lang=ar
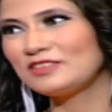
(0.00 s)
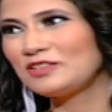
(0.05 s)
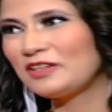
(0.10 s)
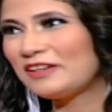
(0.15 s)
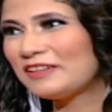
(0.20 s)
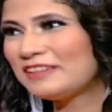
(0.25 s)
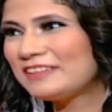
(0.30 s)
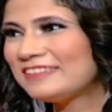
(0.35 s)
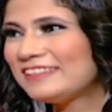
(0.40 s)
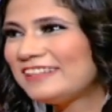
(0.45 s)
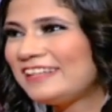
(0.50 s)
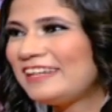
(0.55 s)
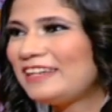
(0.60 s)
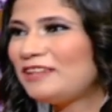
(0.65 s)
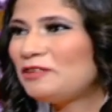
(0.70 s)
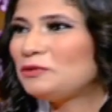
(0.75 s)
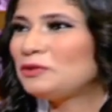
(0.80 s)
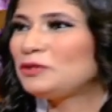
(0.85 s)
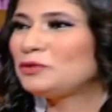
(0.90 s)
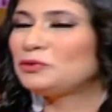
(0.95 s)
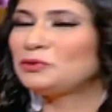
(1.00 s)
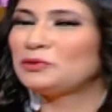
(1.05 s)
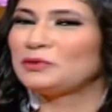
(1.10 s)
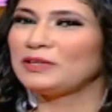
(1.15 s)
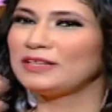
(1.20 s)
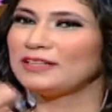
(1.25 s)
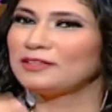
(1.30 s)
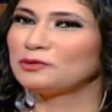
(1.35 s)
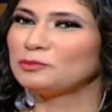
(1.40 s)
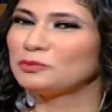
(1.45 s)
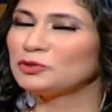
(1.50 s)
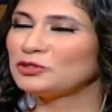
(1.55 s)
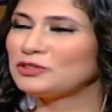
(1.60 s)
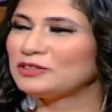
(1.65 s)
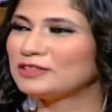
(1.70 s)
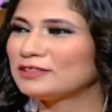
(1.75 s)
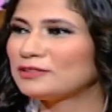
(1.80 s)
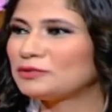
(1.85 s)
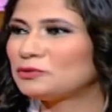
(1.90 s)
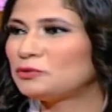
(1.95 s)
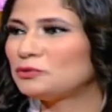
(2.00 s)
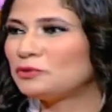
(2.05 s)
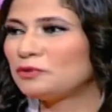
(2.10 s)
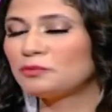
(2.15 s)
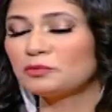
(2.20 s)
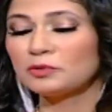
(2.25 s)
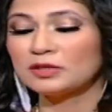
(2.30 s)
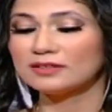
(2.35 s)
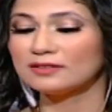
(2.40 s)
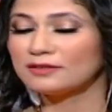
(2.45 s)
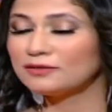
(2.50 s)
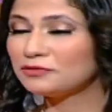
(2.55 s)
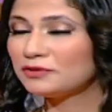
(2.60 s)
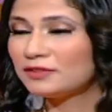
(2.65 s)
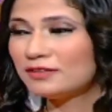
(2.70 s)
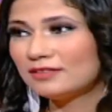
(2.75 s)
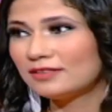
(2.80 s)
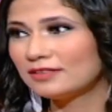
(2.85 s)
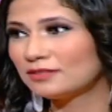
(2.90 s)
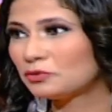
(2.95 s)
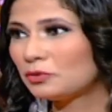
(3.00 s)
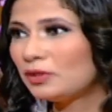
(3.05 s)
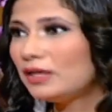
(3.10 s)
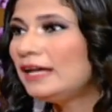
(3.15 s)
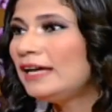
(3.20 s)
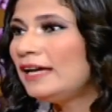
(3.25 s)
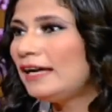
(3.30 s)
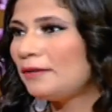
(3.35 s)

شعرنا الحلو يروح رموشنا تروح ممكن ضوافرنا تروح